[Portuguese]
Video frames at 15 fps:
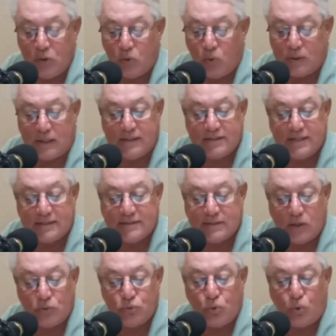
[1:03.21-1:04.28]

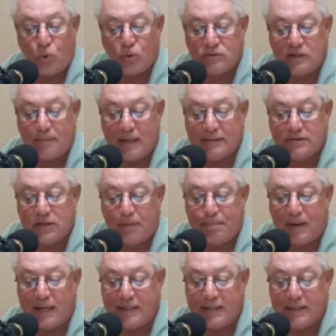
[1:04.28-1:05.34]
Organização do contramestre
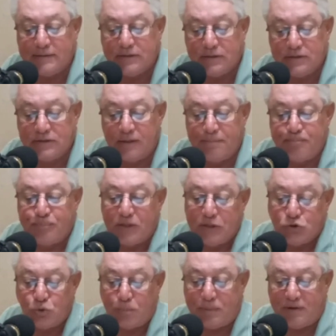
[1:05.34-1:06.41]
Paredes e
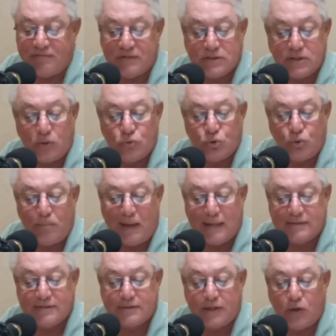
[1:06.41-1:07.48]
supervisão do
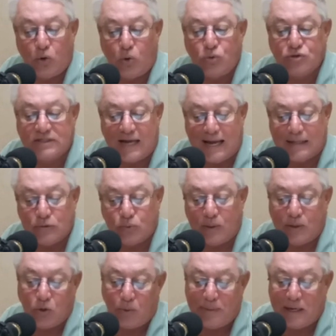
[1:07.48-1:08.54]
mestre Lousado
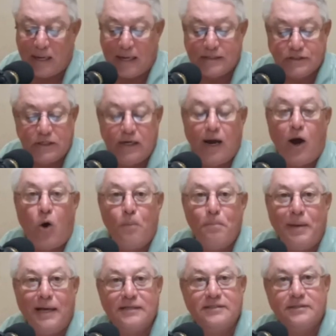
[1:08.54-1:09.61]
em homenagem ao
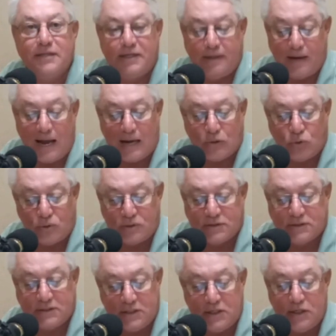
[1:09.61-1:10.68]
mestre
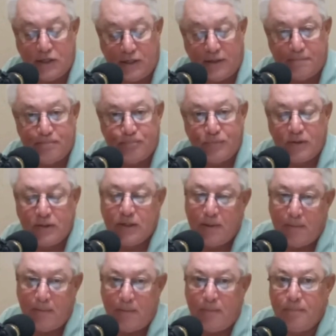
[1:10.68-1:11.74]
Acorcini,
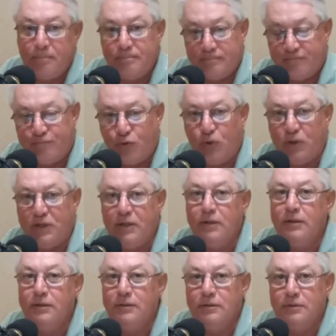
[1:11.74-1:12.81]
que
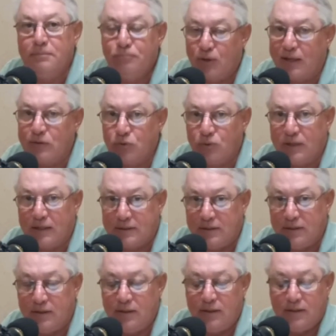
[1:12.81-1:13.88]
foi morador
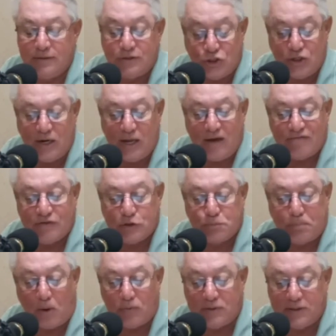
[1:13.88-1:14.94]
aqui de Neves
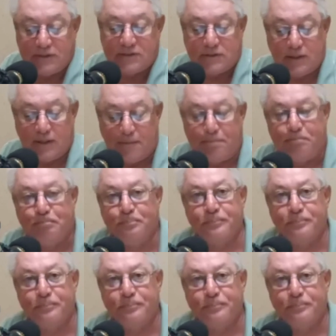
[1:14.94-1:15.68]
Paulista.